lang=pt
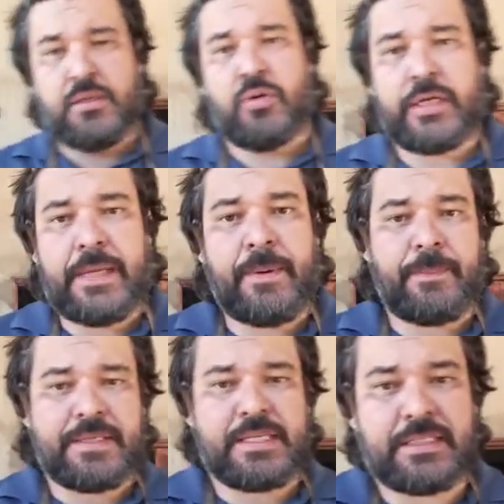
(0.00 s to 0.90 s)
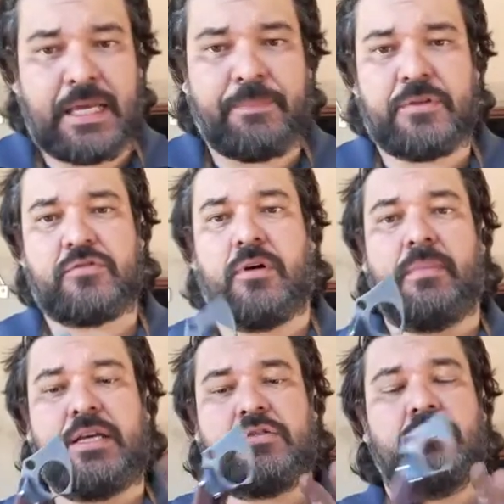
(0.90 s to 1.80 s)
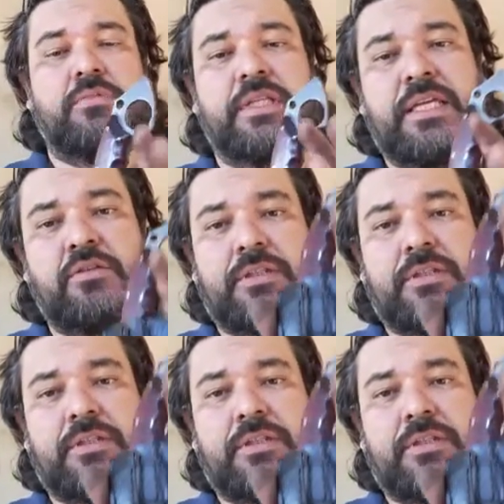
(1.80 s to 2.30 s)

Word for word: Tô aqui para apresentar, pessoal, mais um lindo